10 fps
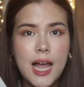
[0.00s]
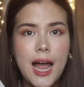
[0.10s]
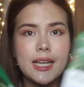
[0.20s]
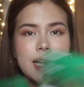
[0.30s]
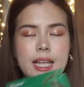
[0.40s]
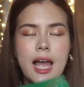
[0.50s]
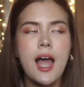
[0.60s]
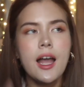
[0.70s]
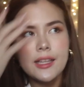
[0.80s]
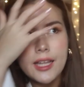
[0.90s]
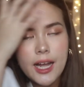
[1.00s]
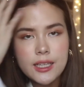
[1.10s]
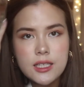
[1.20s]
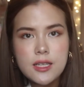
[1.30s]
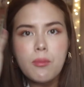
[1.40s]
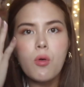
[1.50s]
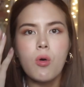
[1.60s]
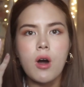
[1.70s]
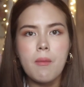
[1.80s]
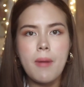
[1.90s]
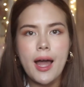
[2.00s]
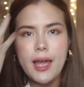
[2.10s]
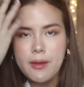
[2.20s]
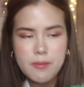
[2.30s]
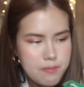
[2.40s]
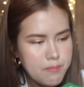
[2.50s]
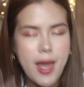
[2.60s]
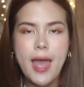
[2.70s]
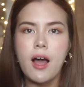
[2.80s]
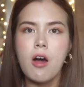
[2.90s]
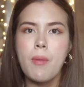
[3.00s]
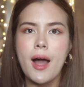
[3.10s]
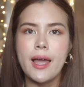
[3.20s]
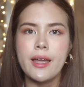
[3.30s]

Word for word: จาร์ดอันเนี้ยในการที่จะโบกเข้าไปแปะเข้าไป